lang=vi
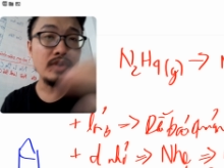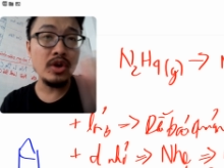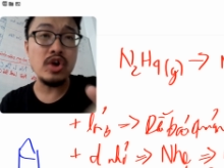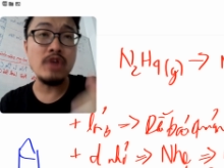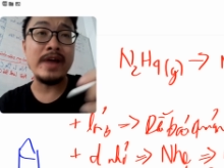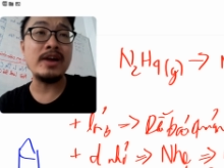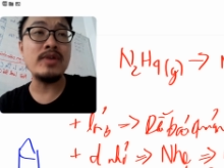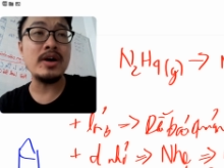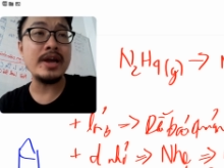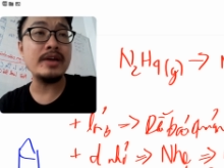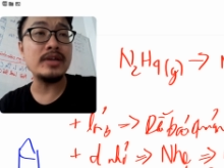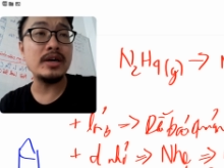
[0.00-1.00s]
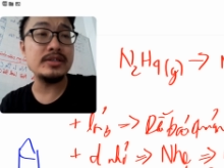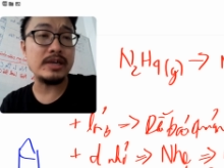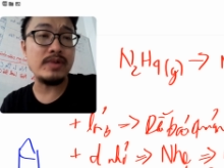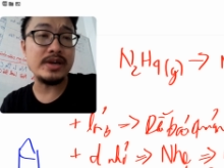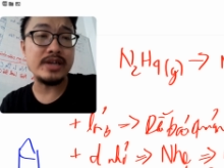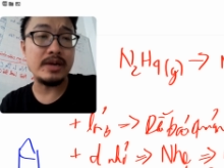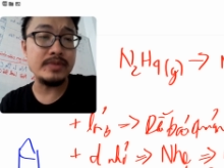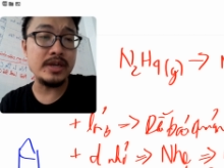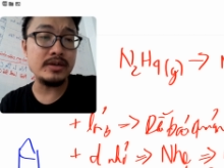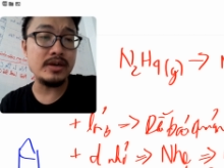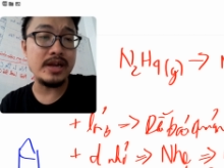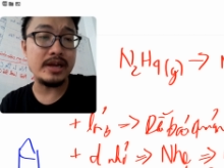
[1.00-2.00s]
có vẻ đâu đó cái thứ tư nó sẽ quan trọng
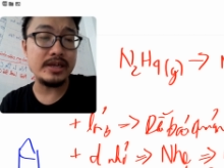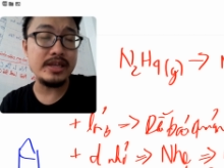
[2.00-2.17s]
nhất đó là